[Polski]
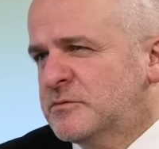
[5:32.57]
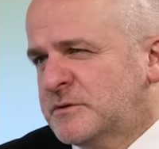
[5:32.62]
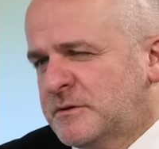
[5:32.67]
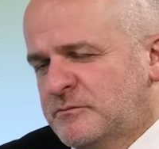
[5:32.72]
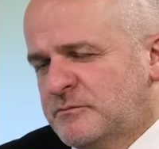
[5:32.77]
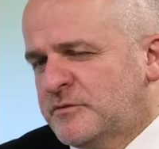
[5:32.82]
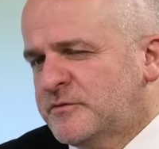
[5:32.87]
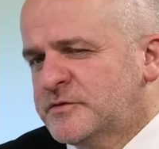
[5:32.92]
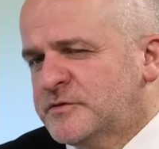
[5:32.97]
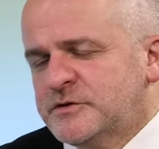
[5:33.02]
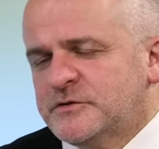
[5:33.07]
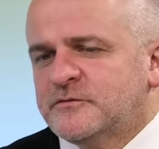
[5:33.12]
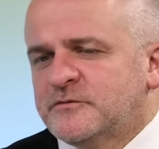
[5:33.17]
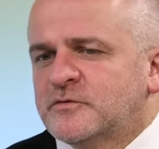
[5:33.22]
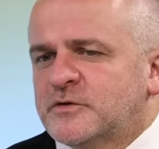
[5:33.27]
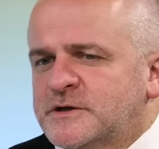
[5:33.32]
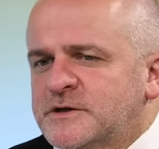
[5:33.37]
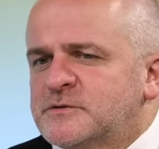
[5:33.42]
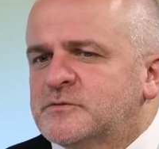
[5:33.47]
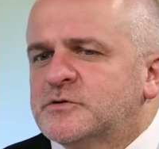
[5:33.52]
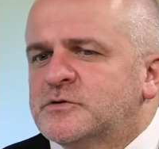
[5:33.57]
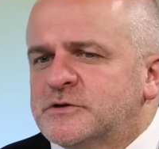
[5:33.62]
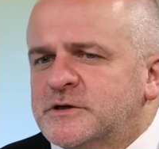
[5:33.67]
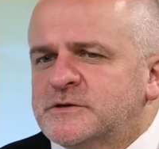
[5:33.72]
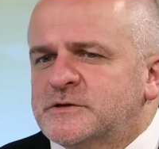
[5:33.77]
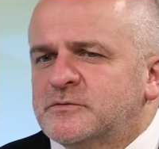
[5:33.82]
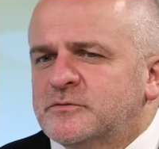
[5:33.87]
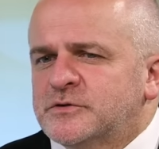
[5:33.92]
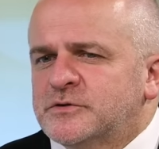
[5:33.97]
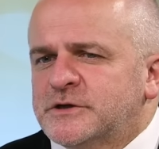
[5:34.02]
tam powyżej
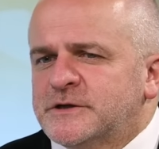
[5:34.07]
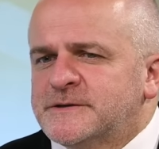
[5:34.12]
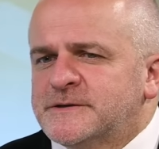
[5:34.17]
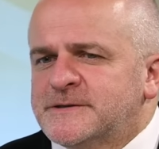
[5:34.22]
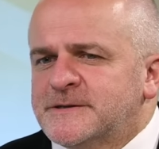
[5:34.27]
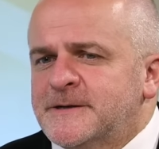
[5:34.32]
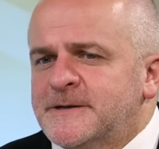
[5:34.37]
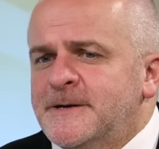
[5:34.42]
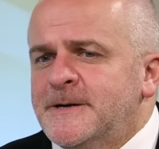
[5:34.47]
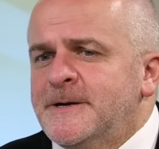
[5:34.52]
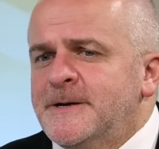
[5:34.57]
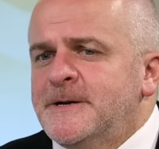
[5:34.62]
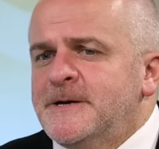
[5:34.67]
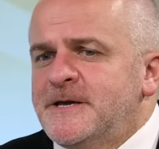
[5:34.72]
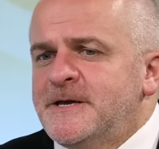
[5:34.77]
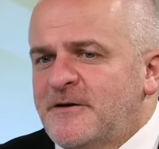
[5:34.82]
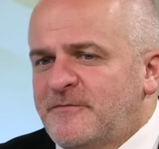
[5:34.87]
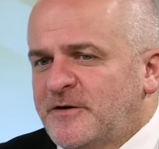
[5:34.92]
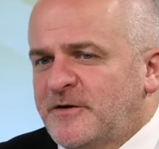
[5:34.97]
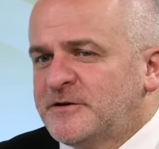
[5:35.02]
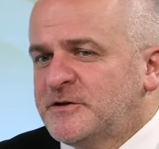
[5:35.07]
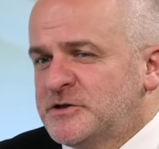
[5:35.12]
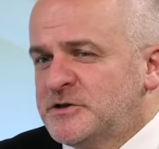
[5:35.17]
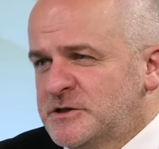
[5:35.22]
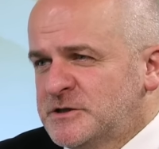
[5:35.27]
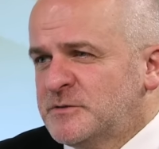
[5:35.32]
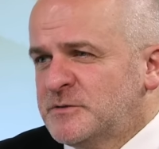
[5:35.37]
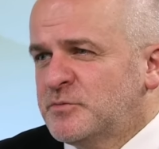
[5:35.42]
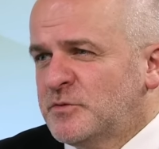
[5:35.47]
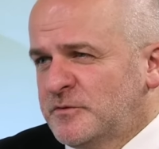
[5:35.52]
12-13 tysięcy. Ja
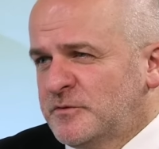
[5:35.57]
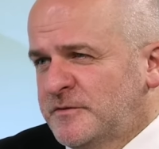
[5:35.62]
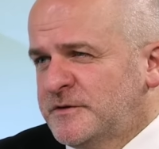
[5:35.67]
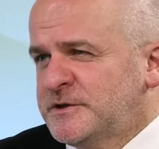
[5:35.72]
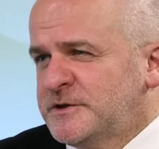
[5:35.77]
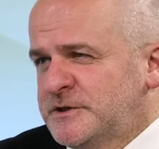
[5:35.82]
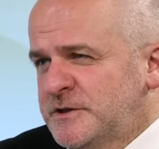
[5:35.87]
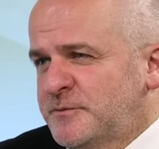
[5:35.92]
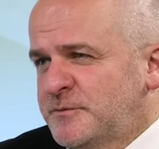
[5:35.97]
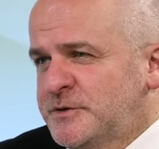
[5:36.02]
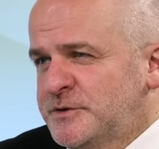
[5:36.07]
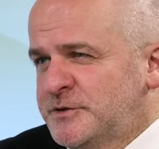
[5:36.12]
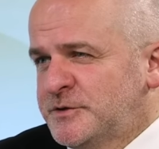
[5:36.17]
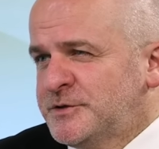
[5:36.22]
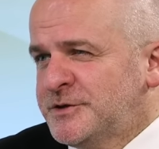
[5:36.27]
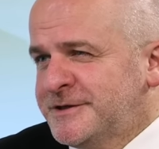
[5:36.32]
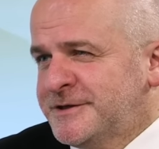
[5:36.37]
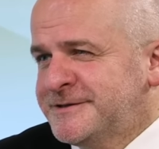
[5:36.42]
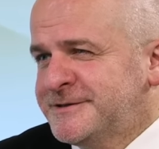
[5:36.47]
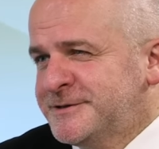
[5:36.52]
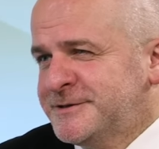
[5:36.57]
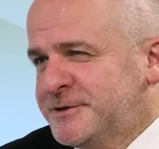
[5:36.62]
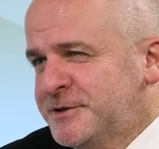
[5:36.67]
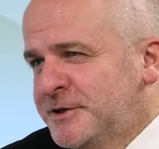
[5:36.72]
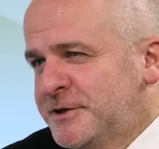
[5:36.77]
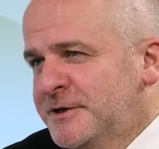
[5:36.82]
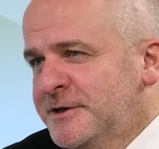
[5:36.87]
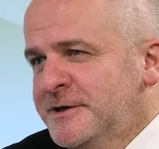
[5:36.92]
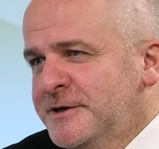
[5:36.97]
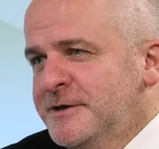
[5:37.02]
faktycznie zdobyłem 25 tysięcy,
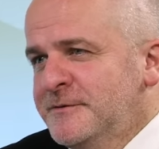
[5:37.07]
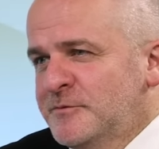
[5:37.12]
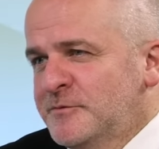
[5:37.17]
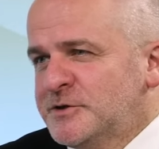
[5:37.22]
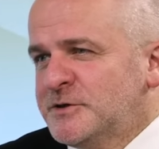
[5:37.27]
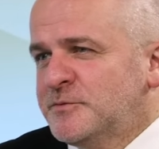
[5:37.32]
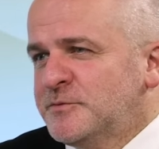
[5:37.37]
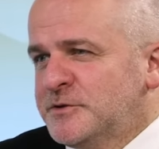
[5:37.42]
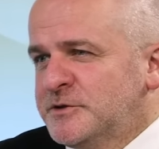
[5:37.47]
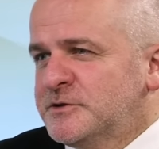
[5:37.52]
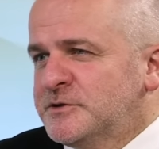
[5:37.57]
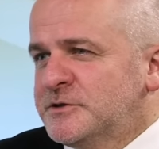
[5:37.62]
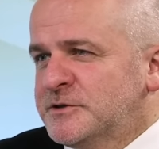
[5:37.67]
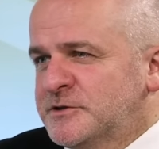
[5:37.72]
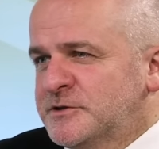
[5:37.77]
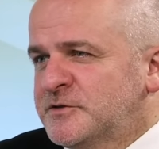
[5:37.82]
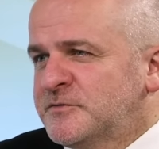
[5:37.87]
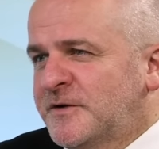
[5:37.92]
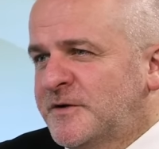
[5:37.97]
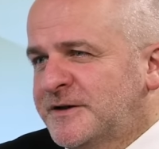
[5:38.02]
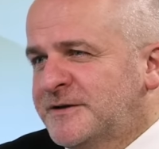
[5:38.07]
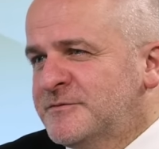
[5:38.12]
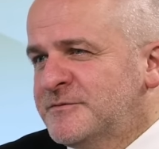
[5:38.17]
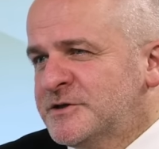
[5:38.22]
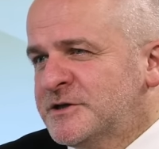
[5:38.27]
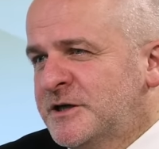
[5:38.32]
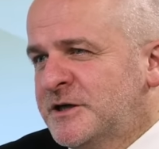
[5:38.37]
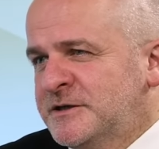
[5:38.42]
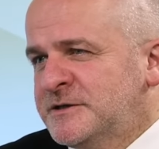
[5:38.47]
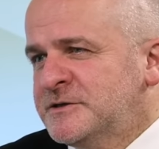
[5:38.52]
czyli można powiedzieć, że co czwarty
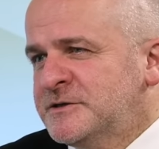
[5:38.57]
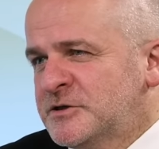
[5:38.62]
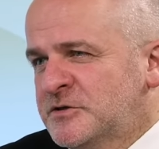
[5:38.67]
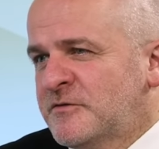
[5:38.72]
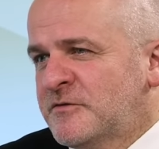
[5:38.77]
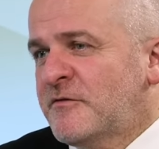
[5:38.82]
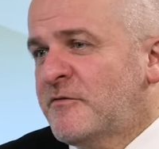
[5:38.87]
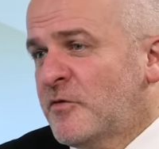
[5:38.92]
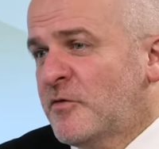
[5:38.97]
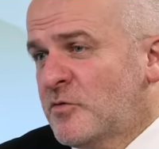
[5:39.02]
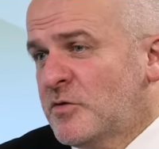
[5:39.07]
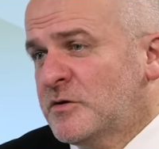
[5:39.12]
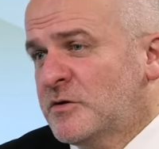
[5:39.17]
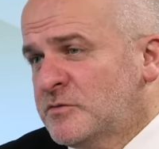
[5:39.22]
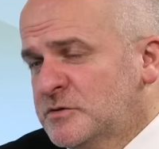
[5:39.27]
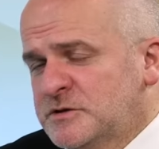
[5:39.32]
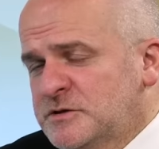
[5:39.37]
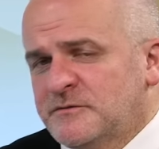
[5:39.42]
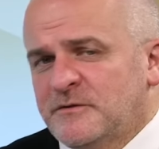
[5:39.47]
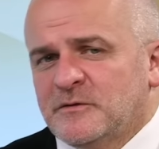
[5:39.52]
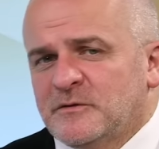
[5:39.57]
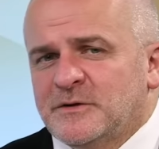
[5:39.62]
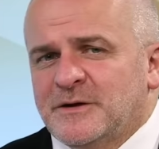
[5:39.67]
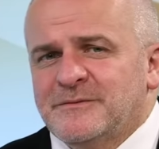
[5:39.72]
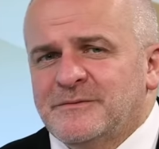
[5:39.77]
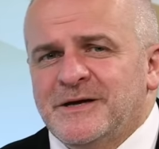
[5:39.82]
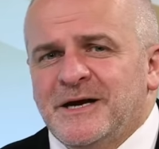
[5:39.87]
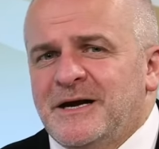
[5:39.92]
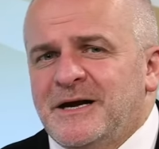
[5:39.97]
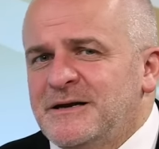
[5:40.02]
mieszkaniec Rzeszowa w ogóle głosował na
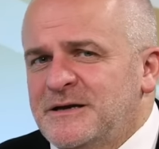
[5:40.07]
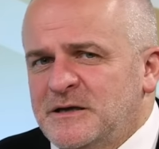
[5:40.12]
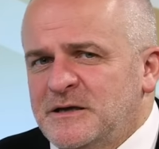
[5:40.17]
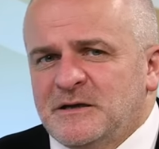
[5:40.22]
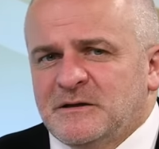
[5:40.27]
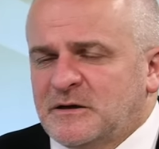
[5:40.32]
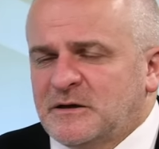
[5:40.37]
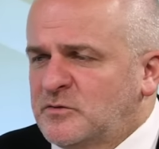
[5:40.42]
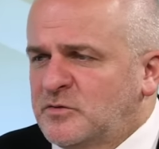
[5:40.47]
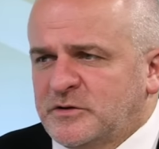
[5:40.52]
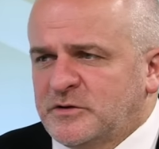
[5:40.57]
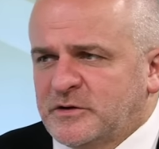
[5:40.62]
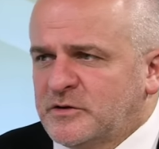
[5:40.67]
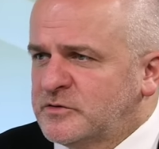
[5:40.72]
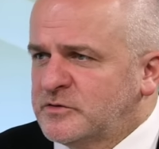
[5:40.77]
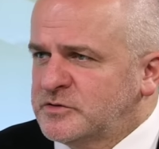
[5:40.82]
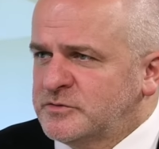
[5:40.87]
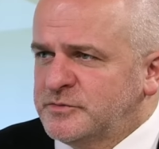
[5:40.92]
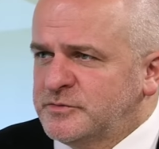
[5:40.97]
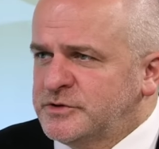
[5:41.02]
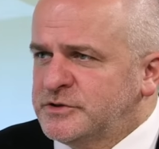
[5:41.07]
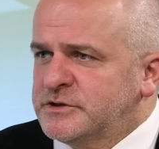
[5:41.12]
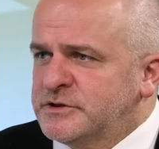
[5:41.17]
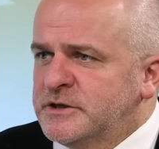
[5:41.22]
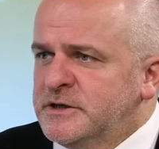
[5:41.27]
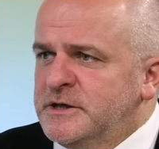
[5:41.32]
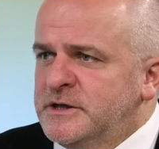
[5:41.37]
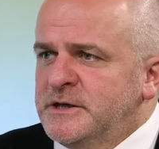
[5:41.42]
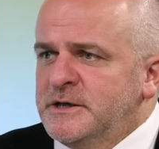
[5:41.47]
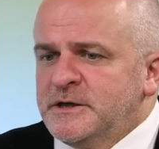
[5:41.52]
mnie, ale ja nie traktuję tego osobiście.
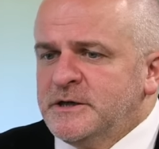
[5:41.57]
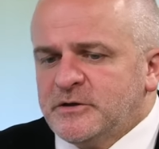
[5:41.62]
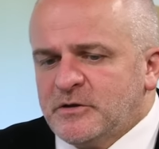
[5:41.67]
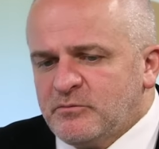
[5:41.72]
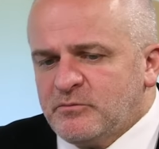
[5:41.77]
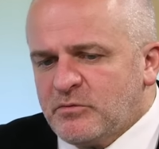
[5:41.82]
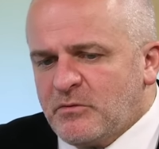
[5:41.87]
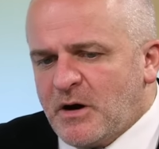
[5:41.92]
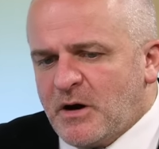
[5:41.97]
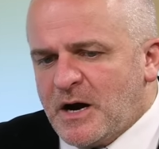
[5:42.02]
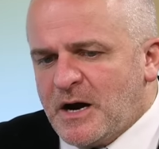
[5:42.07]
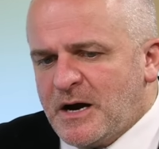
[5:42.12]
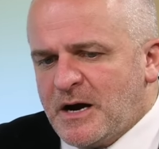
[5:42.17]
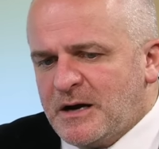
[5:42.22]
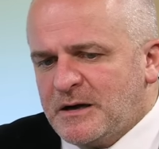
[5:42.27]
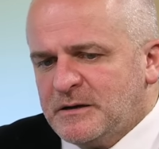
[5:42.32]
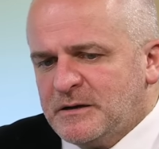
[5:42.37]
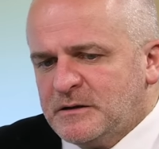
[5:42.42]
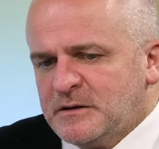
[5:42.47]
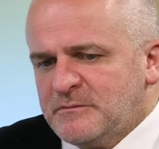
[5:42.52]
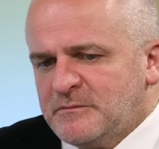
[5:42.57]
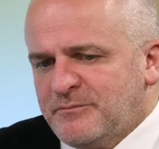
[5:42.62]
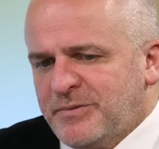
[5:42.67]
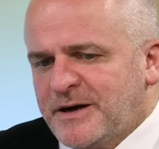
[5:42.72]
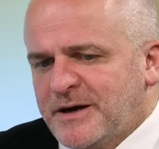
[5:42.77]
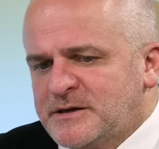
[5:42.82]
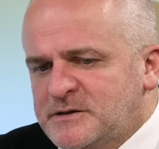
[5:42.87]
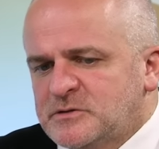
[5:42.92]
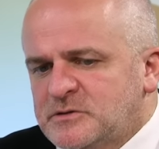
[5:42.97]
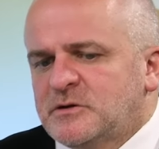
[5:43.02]
To była e,
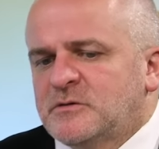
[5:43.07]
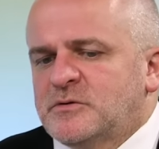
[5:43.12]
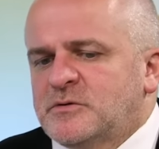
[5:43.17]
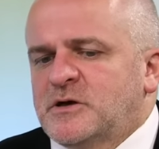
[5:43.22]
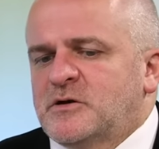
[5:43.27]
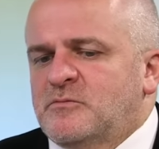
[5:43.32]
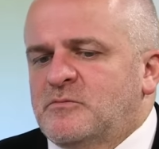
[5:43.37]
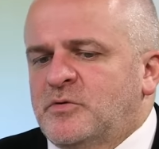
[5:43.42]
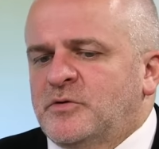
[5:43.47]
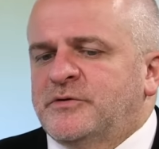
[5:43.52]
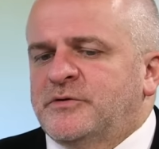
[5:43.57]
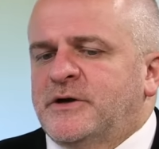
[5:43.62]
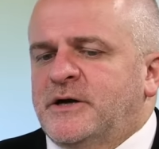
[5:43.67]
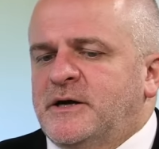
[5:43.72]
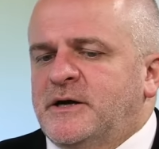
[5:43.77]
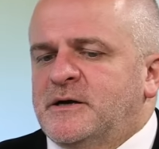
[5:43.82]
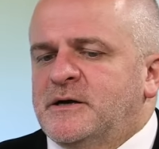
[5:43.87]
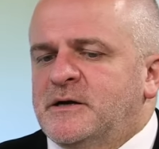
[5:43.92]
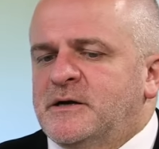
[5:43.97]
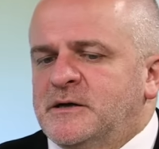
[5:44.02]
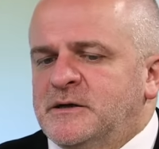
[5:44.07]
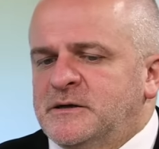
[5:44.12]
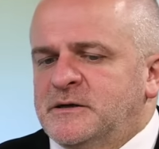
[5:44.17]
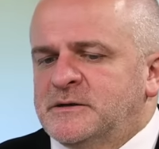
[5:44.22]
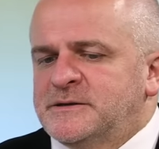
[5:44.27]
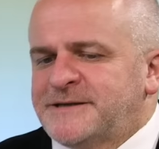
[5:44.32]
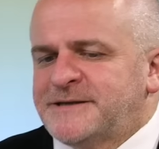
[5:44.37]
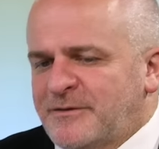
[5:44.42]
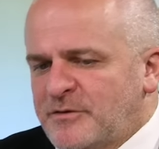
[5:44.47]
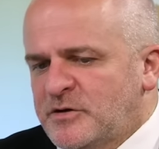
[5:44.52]
bardzo dobra robota
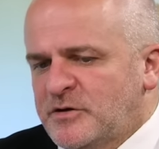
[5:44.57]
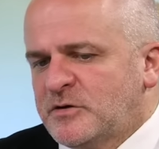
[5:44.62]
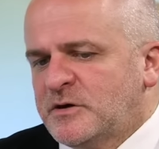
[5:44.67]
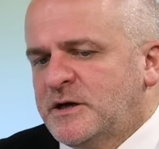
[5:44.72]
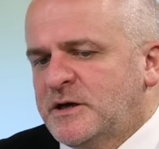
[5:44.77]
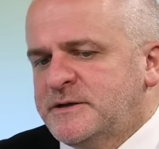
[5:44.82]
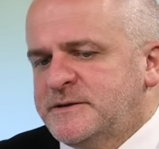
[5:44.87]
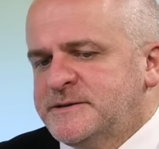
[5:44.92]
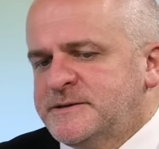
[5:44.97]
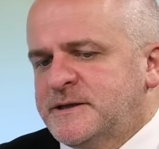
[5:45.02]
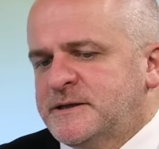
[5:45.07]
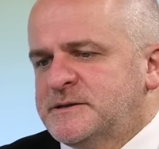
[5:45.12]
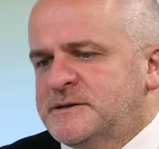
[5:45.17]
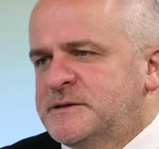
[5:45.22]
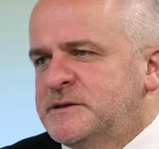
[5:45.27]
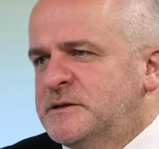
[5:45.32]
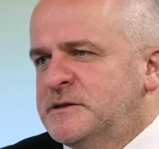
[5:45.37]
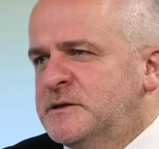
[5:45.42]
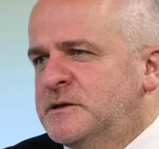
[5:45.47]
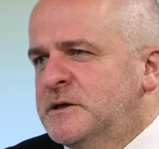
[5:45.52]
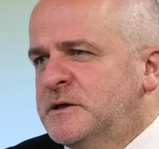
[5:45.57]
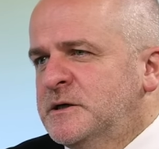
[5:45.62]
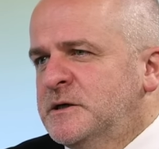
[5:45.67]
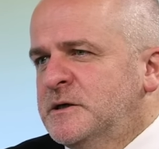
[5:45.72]
e, całej organizacji,